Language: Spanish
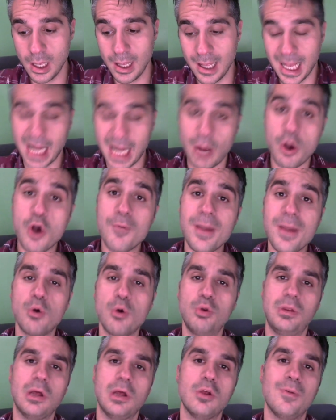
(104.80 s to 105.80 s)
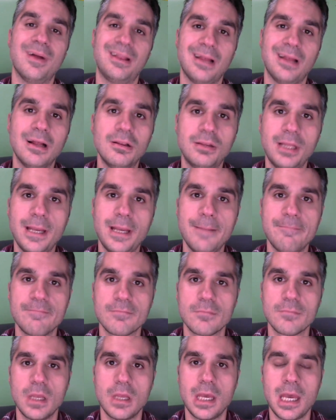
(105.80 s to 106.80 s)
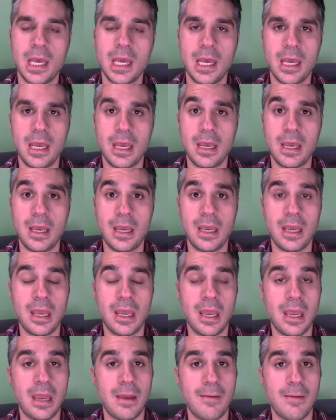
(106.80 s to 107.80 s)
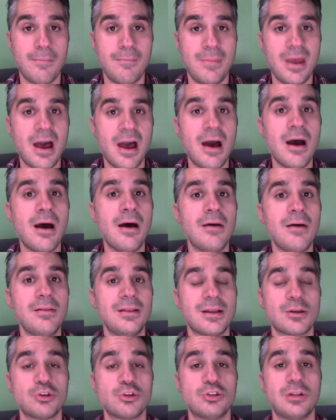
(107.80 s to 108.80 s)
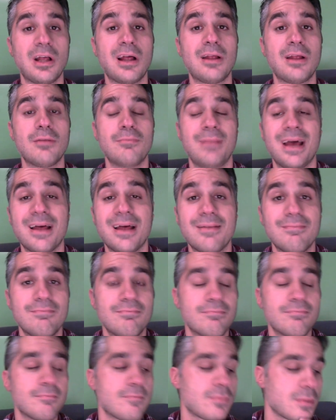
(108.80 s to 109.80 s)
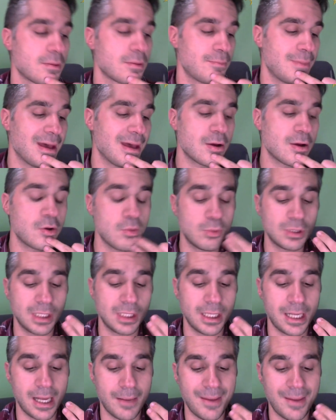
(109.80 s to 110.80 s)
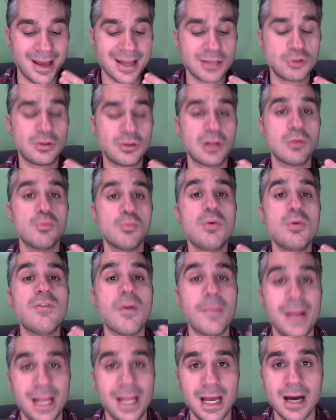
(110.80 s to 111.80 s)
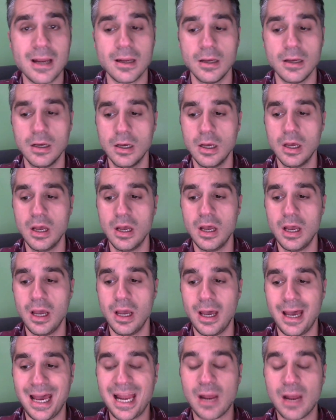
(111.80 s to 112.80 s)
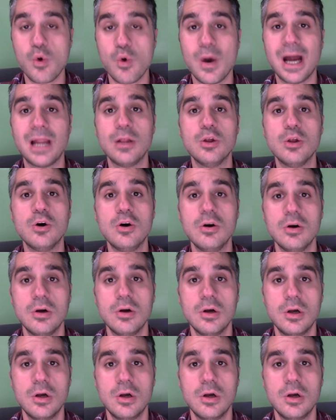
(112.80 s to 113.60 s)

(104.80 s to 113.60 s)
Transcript: El juego me ha gustado bastante. Eh, me ha resultado. me se diría? Me ha resultado muy familiar el jugarlo